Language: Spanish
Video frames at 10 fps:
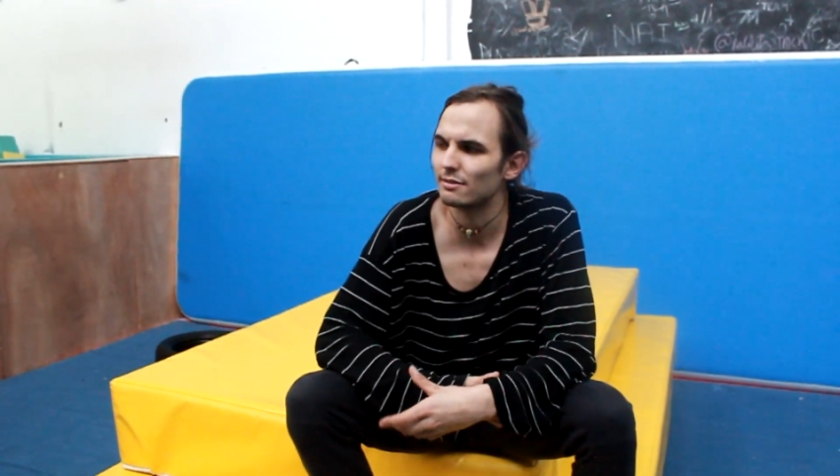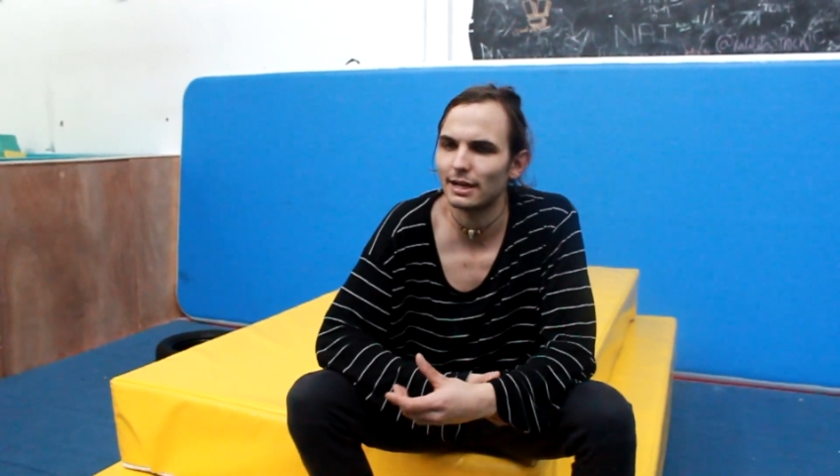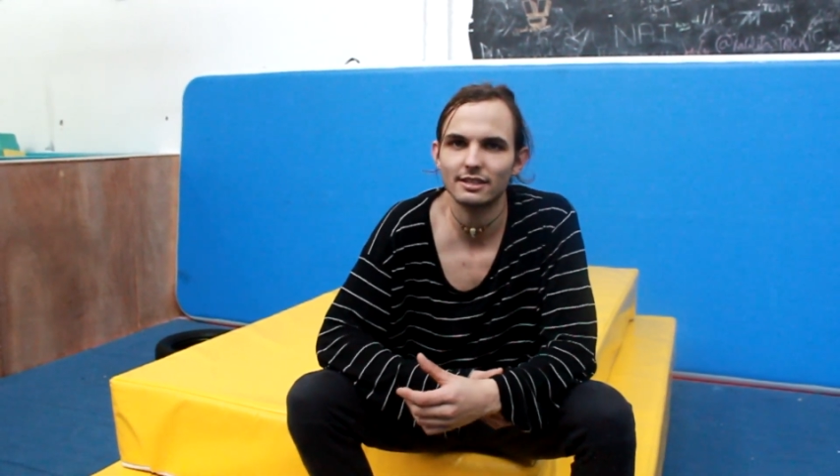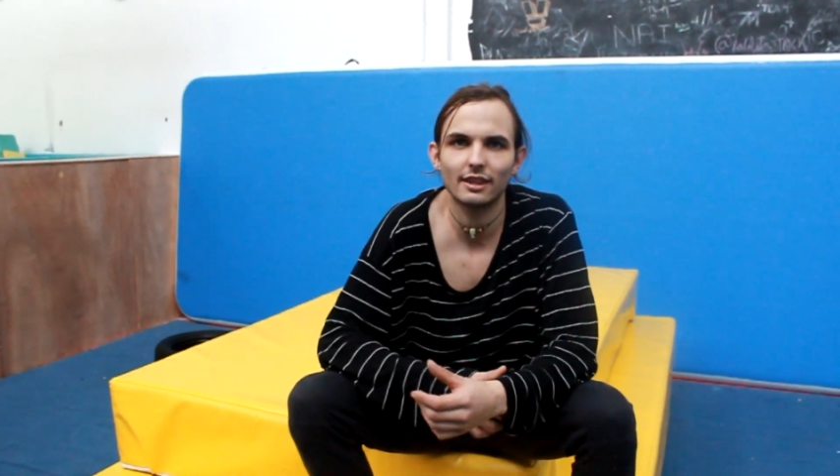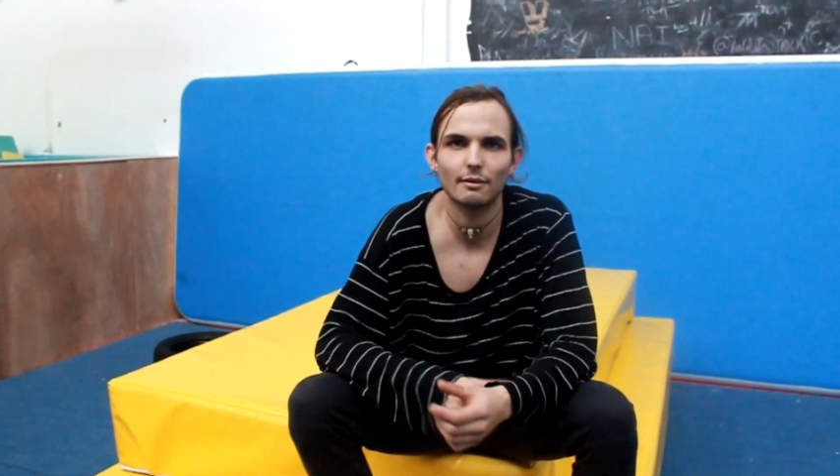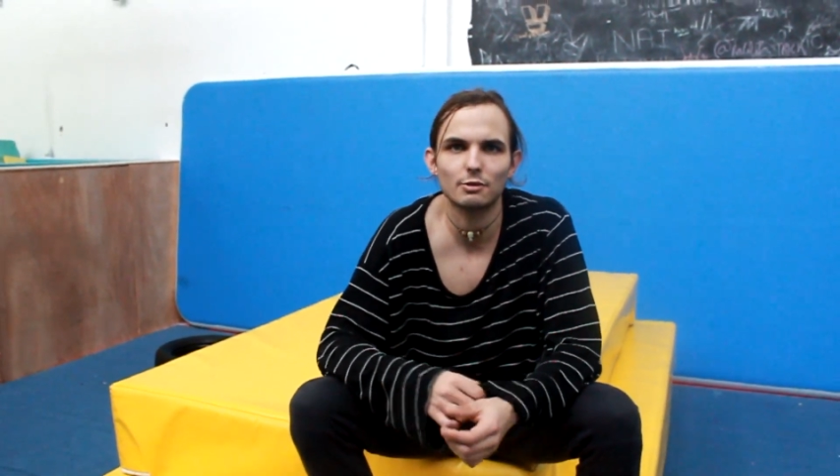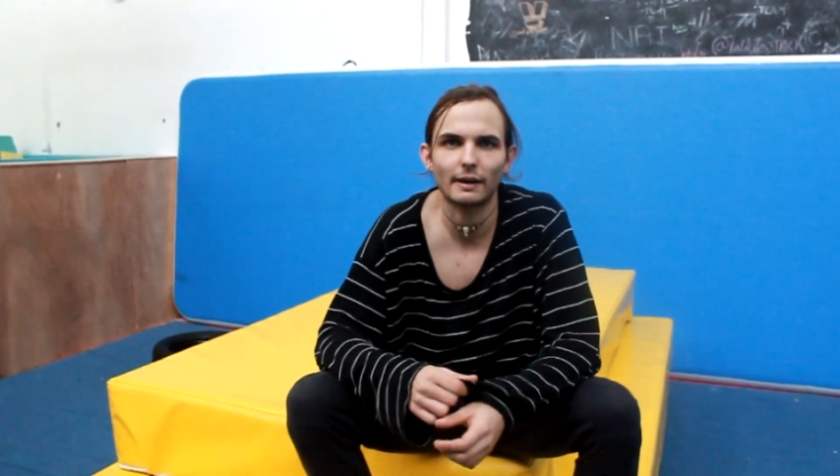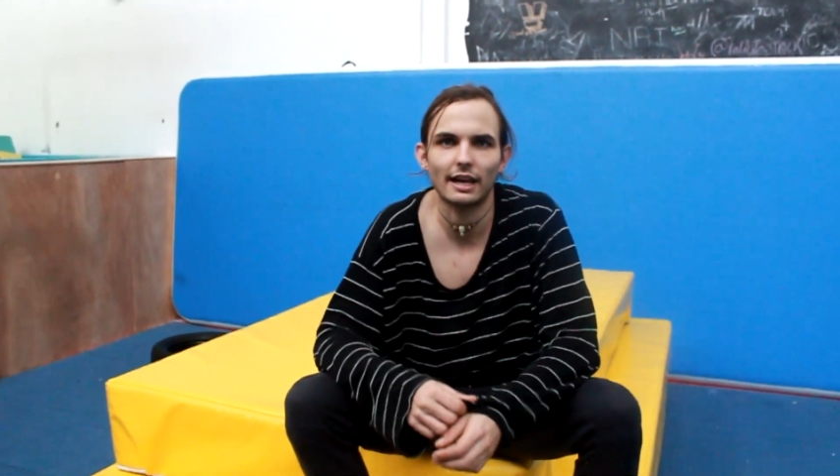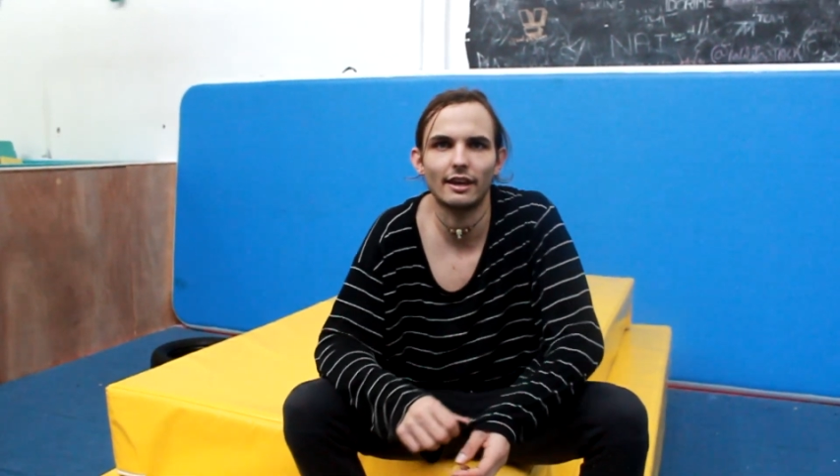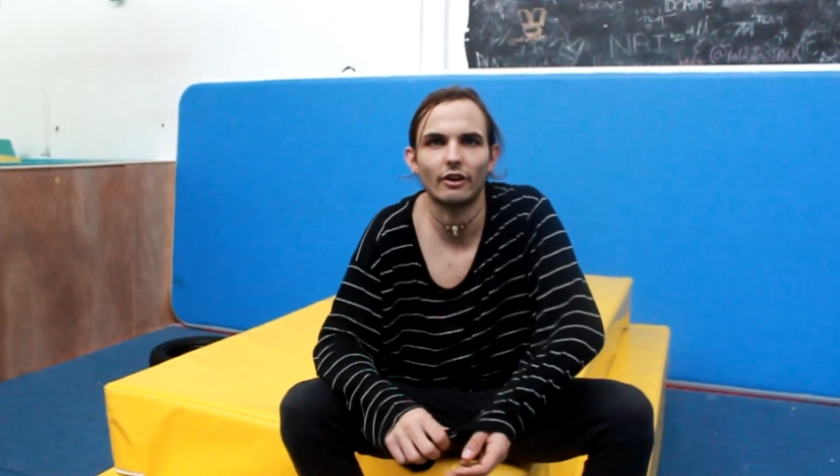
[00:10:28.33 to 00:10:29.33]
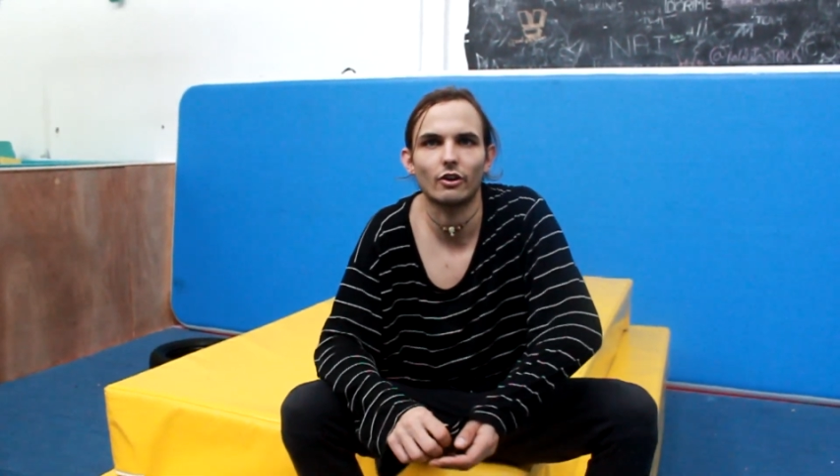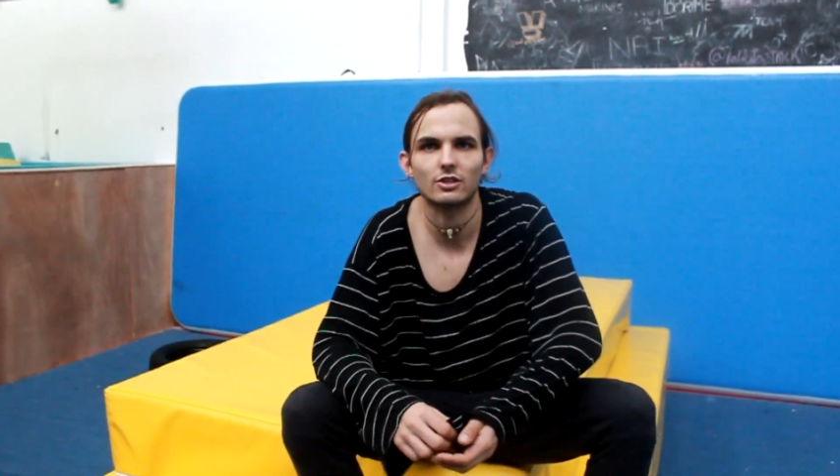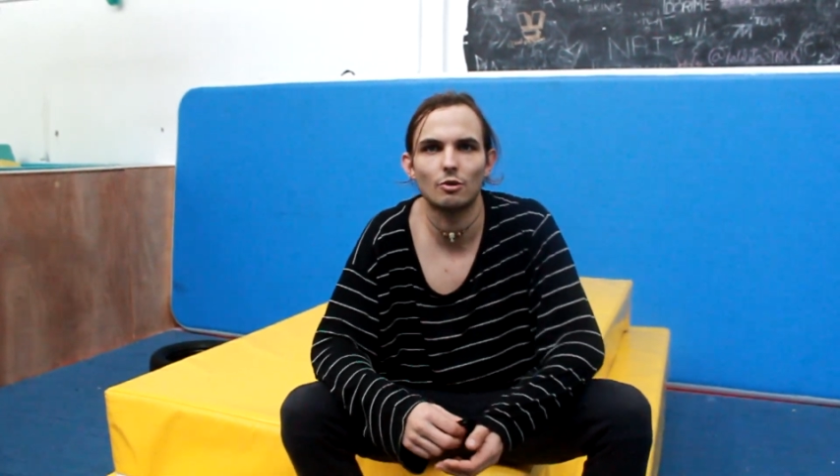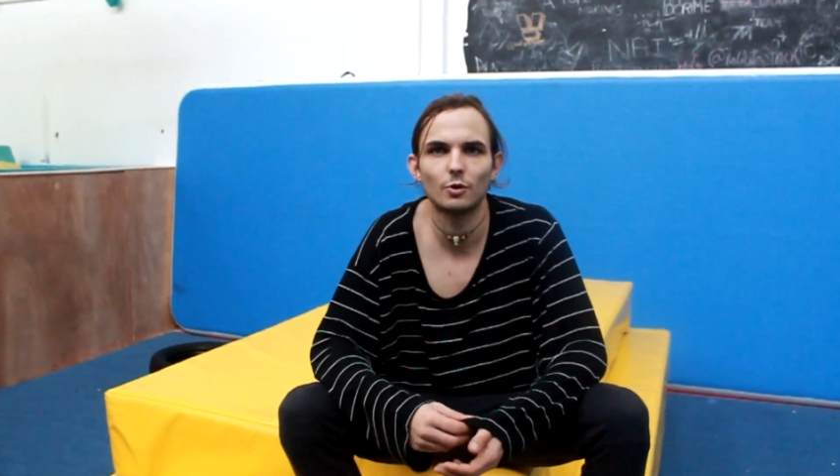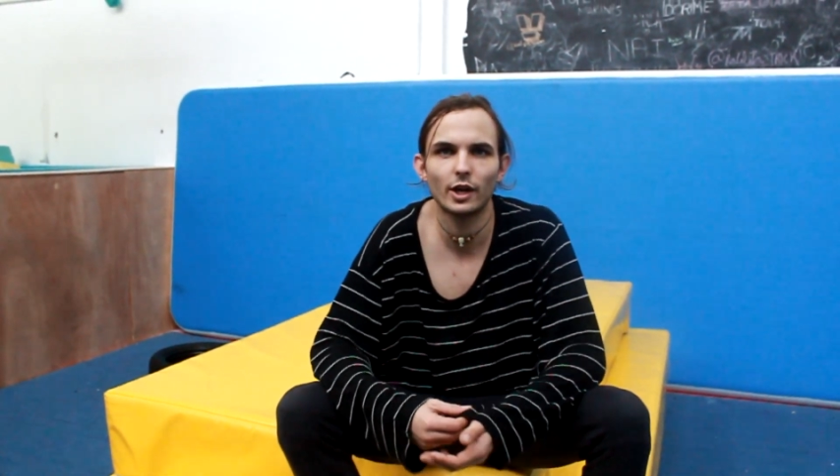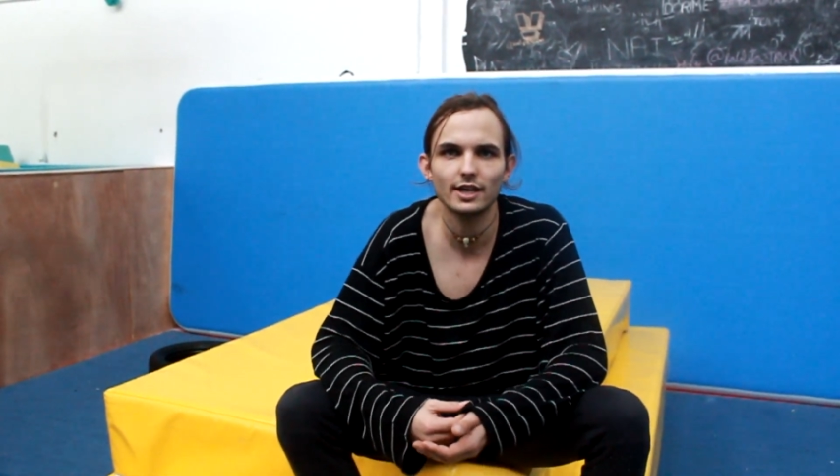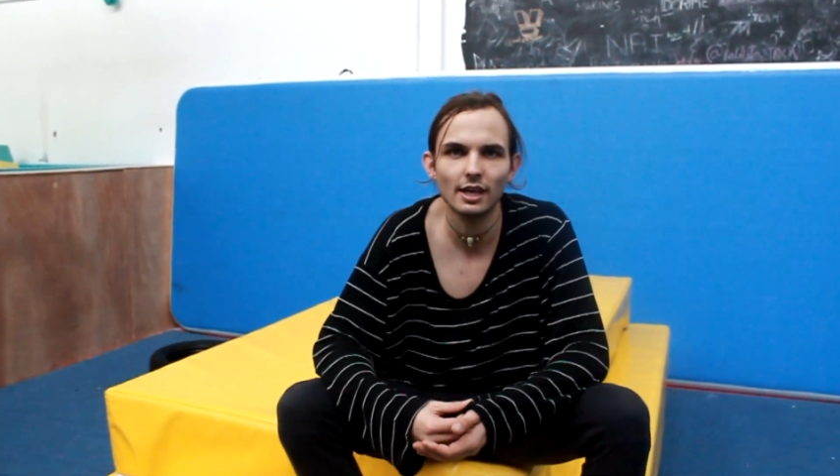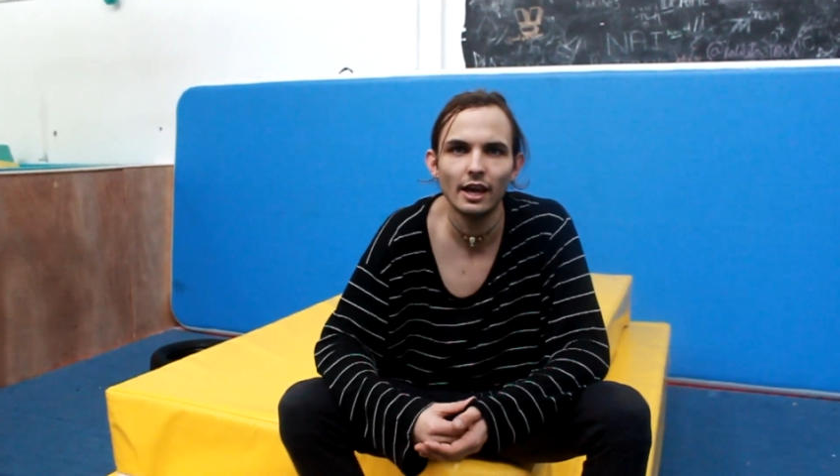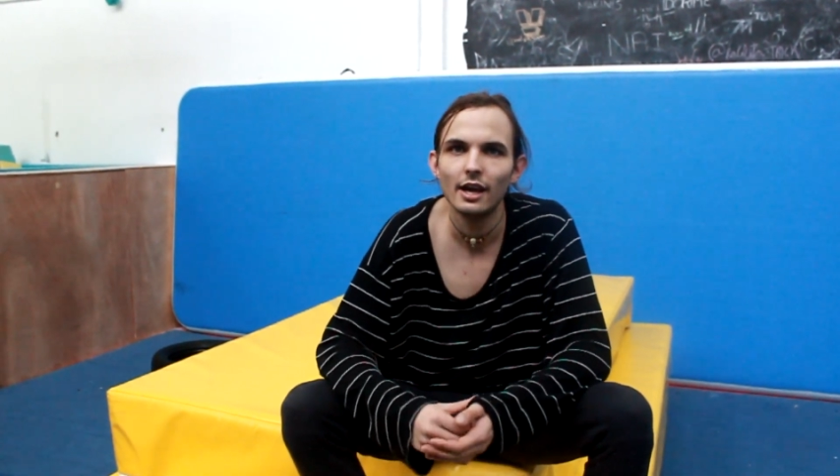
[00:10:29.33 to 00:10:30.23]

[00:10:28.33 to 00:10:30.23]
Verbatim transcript: más tendremos por ahí de errores comunes.